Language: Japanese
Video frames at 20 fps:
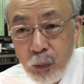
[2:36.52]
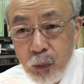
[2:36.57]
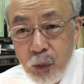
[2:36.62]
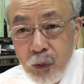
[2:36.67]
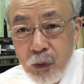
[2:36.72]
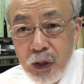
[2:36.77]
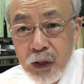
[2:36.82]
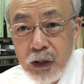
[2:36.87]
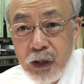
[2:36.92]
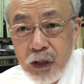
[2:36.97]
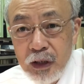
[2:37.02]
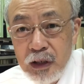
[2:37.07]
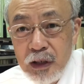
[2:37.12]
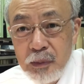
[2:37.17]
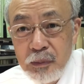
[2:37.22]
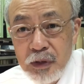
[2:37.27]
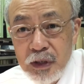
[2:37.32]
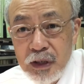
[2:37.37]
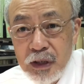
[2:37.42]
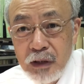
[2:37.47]
棒は何
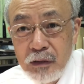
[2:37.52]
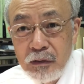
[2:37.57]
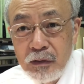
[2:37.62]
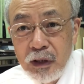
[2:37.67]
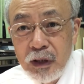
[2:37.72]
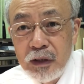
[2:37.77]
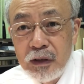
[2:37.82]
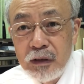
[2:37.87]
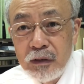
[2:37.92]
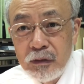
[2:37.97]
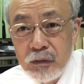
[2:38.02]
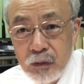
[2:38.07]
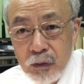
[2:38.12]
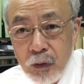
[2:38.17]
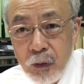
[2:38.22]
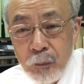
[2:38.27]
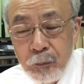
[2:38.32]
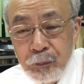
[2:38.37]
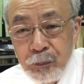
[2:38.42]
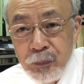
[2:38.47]
意味してるかっていう
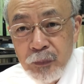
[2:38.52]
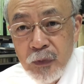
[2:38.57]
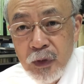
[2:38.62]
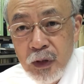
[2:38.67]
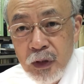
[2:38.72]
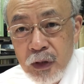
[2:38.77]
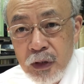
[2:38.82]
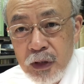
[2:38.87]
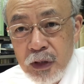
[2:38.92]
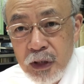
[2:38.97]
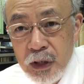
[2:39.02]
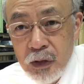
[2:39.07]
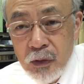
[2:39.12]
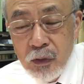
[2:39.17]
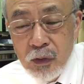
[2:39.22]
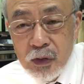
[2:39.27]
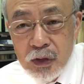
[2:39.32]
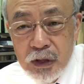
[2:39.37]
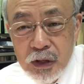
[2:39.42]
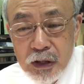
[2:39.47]
と火
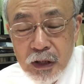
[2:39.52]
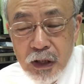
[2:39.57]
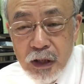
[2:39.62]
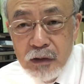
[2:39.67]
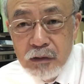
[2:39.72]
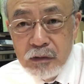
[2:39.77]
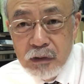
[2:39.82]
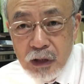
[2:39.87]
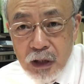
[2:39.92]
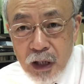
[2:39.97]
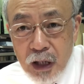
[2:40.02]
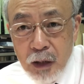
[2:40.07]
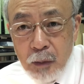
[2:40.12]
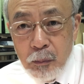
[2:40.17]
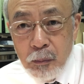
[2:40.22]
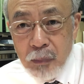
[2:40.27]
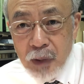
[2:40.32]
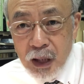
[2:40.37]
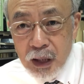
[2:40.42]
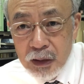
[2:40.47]
をつけるか
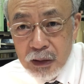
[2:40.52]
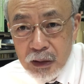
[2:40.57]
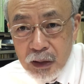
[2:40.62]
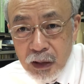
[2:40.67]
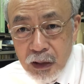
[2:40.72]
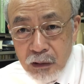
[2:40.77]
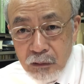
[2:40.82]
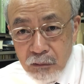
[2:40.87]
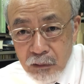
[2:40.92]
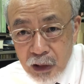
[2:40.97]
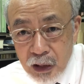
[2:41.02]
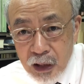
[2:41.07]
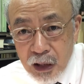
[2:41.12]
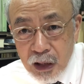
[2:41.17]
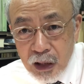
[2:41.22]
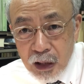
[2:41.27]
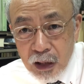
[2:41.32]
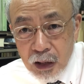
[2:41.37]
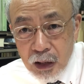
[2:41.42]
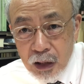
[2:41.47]
また
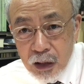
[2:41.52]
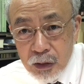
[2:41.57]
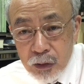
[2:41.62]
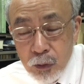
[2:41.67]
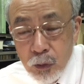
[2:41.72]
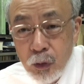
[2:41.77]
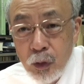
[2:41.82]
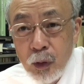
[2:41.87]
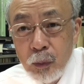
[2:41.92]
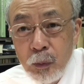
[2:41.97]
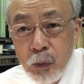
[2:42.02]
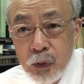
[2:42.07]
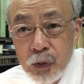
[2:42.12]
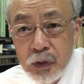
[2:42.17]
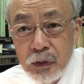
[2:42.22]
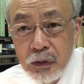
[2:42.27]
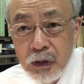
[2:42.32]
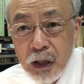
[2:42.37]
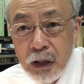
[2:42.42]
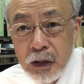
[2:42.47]
は横棒っ
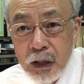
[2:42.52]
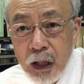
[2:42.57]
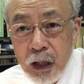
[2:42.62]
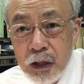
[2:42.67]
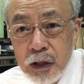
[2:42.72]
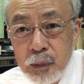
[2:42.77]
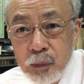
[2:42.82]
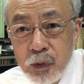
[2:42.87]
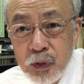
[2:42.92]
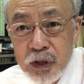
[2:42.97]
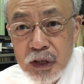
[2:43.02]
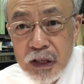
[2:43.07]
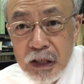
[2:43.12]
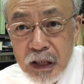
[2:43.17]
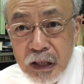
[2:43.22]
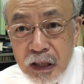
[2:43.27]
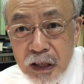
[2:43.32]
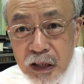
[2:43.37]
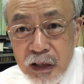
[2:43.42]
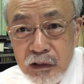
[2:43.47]
ていうのは何もつ
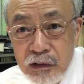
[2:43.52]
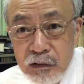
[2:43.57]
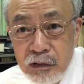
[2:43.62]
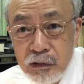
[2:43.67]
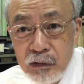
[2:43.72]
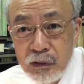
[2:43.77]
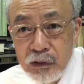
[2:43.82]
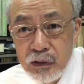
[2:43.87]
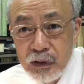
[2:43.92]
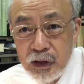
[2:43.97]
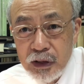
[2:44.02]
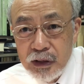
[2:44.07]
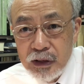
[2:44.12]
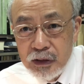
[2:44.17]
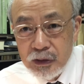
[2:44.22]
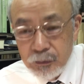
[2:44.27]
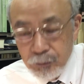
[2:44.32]
けないということです